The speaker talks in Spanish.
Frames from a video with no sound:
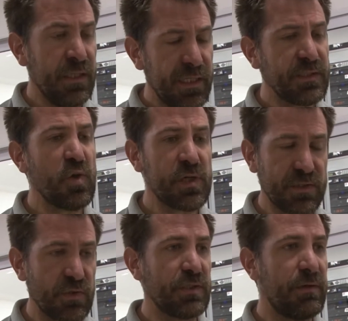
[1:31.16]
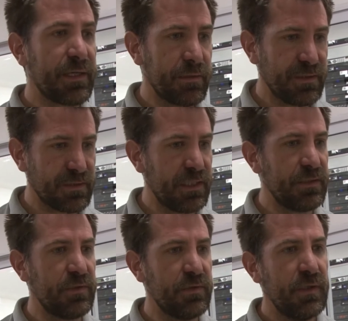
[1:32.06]
Esos casos se van
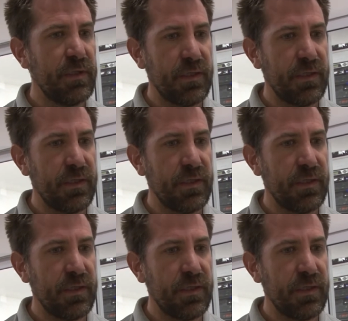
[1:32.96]
revisando,